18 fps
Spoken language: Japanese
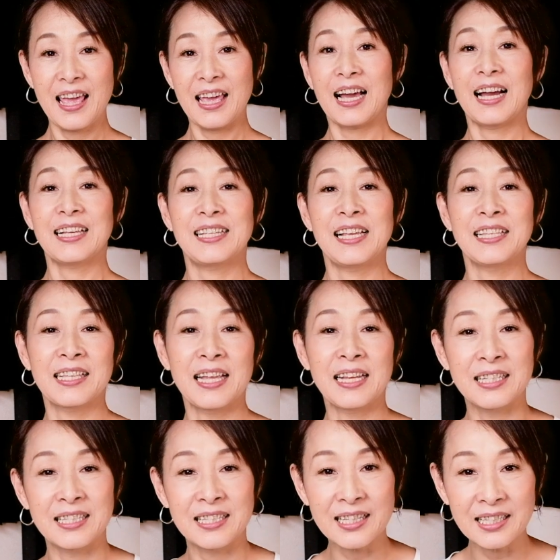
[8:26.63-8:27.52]
改善
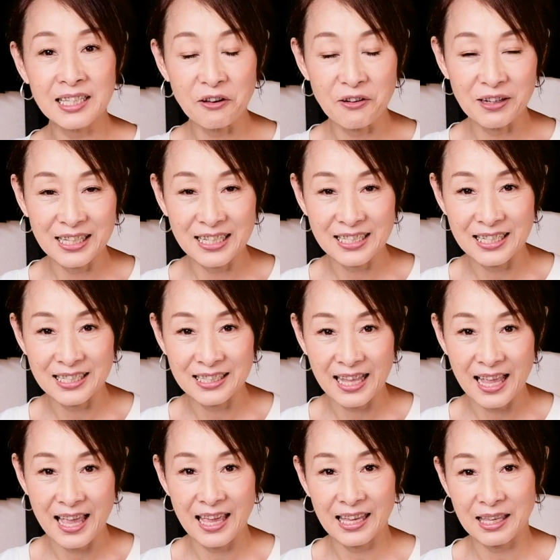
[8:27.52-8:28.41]
点についてお話しし
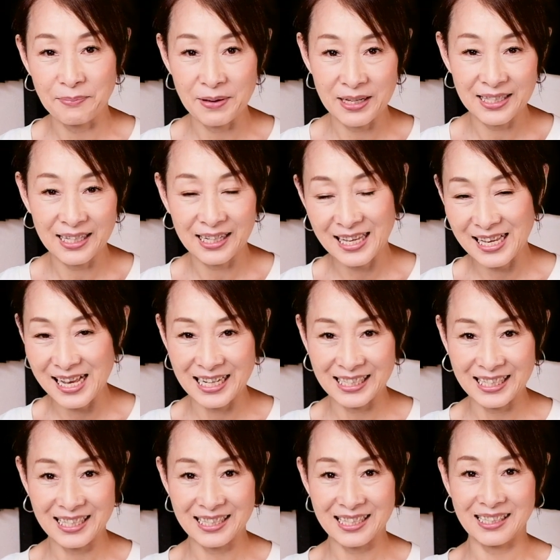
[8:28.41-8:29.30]
てきましたがいか
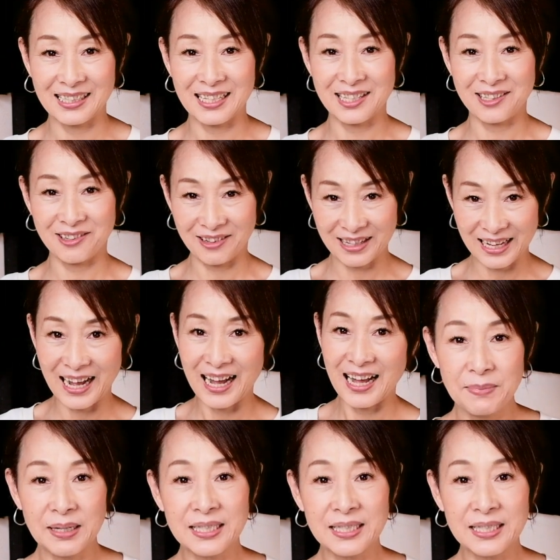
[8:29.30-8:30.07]
がだったでしょうか、